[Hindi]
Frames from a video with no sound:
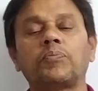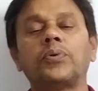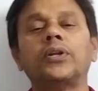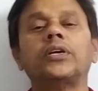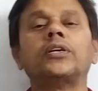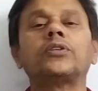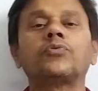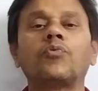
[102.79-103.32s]

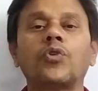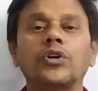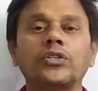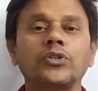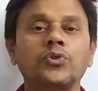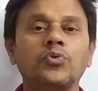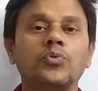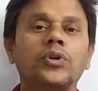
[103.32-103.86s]
प्लीज़
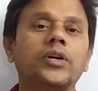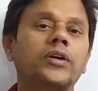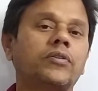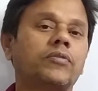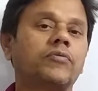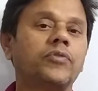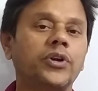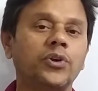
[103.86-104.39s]
वॉच टूडे
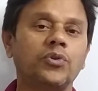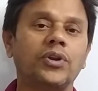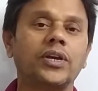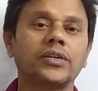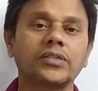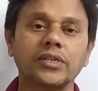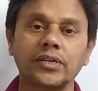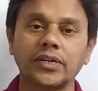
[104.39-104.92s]
वीडियो
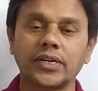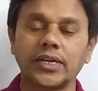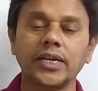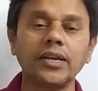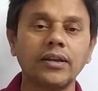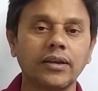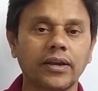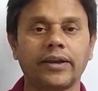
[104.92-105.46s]
लेक्चर
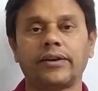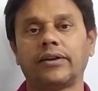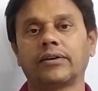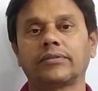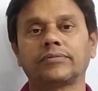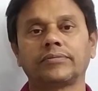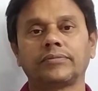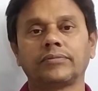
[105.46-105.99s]
टिल एंड
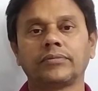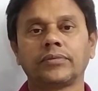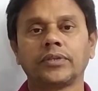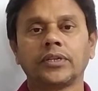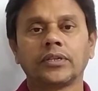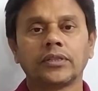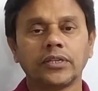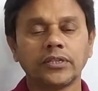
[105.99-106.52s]

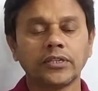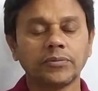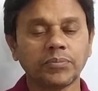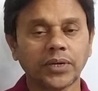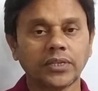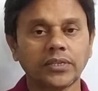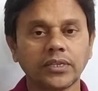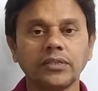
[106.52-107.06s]
दिस इज़
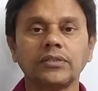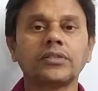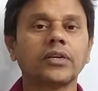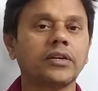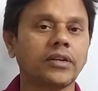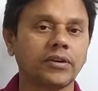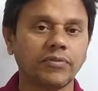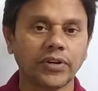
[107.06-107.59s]
माई
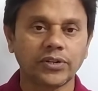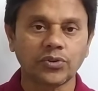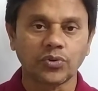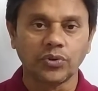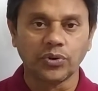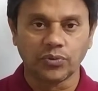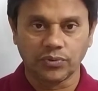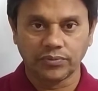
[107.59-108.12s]
सिंसियर रिक्वेस्ट
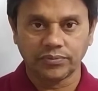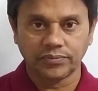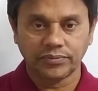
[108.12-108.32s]
टू यू